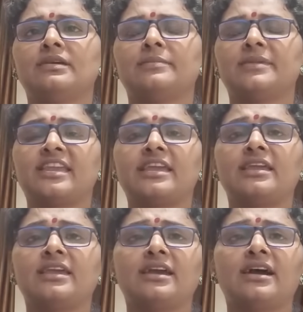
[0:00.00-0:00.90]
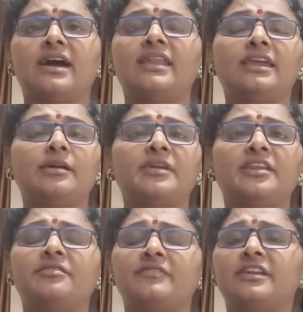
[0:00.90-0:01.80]
మరి
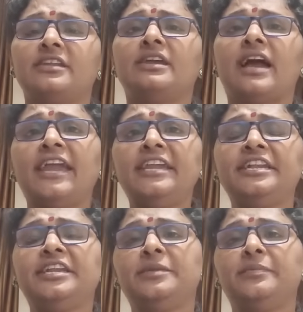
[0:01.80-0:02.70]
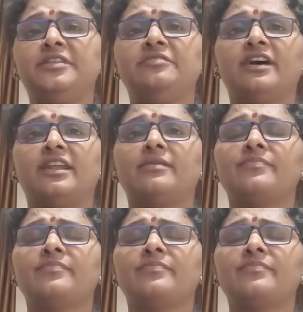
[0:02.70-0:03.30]
అనేకమైనటువంటి ఐటీడీపీ ద్వారా